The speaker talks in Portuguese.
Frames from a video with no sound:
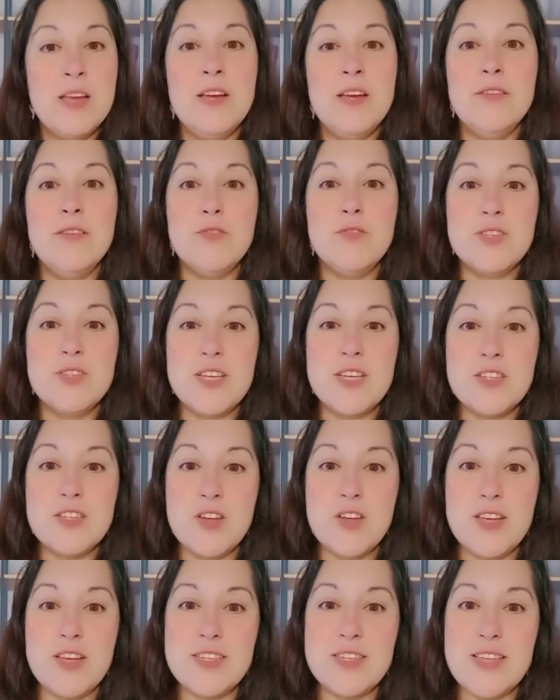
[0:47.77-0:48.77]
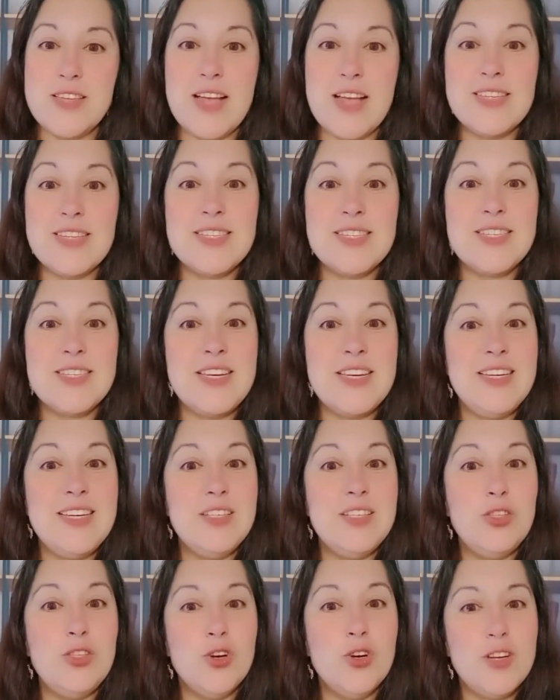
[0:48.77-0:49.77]
Você só está
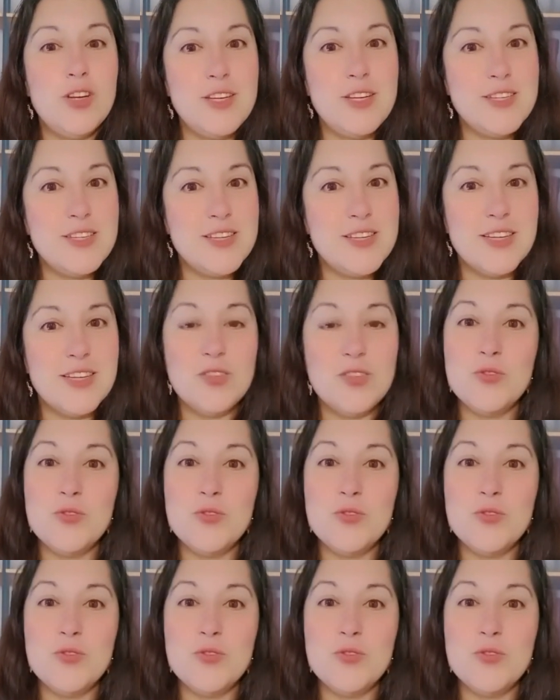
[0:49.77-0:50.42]
sintonizando